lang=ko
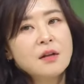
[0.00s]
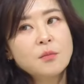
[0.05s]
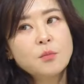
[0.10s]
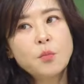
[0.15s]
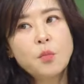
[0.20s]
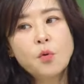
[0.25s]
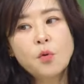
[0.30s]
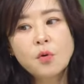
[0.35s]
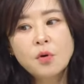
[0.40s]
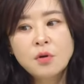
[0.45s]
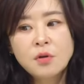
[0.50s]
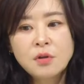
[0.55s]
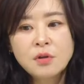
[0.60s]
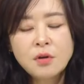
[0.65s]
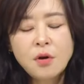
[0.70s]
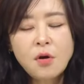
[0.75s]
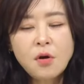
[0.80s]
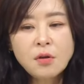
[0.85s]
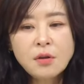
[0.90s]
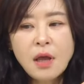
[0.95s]
뭐
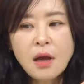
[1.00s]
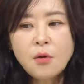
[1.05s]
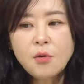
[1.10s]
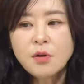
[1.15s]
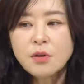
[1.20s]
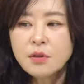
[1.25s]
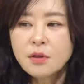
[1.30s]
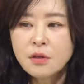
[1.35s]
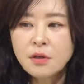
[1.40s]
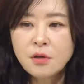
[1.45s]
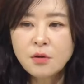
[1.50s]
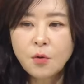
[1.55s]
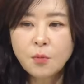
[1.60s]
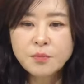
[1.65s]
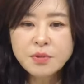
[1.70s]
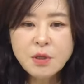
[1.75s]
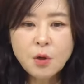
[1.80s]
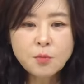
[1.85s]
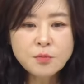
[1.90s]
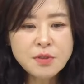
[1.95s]
그런 학원들을
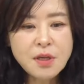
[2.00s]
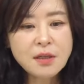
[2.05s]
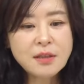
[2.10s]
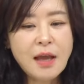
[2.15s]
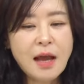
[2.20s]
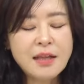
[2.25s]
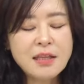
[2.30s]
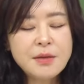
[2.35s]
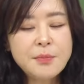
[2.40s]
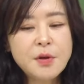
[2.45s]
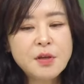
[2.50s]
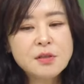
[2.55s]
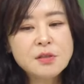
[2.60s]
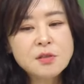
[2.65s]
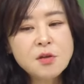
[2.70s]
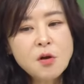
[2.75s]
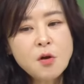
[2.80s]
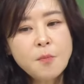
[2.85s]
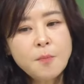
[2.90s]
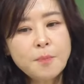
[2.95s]
옴싹옴싹
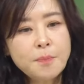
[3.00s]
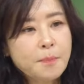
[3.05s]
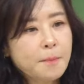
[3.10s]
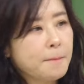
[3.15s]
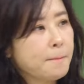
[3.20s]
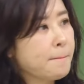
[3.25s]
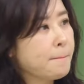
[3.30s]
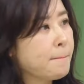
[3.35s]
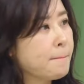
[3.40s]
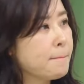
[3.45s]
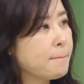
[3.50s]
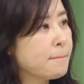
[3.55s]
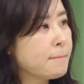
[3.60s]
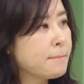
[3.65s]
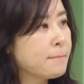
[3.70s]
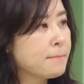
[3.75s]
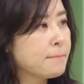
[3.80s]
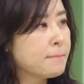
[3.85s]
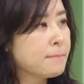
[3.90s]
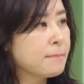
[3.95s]
다니면서 직업 준비도
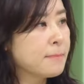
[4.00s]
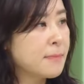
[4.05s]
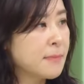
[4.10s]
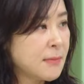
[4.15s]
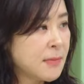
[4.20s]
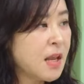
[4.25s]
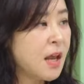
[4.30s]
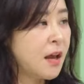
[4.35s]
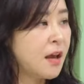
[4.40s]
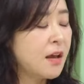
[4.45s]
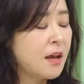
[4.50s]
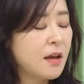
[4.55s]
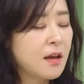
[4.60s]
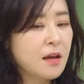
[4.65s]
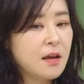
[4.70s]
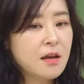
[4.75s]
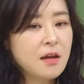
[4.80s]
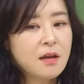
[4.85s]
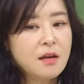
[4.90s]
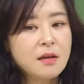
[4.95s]
하신 거네요.
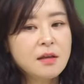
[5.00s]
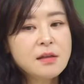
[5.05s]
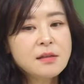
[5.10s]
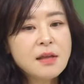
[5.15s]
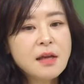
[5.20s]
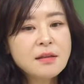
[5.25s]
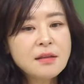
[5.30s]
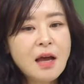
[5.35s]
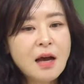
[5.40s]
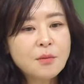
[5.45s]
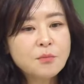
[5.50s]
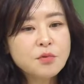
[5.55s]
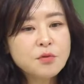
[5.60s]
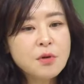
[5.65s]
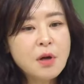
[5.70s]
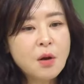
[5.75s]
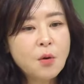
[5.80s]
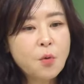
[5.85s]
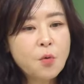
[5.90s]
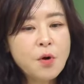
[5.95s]
네. 일단
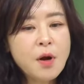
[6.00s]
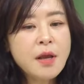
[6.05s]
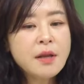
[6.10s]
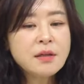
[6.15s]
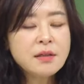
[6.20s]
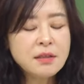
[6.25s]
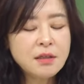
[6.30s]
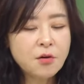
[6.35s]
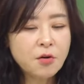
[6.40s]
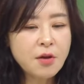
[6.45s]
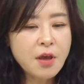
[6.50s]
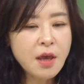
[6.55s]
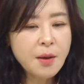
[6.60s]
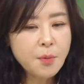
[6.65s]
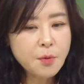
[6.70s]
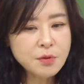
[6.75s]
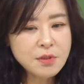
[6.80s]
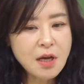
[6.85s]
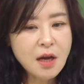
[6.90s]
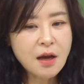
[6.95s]
당분간 올해는 이렇게
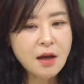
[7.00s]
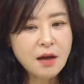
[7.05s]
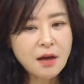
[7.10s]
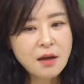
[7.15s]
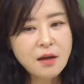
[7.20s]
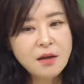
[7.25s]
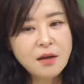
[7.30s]
해보자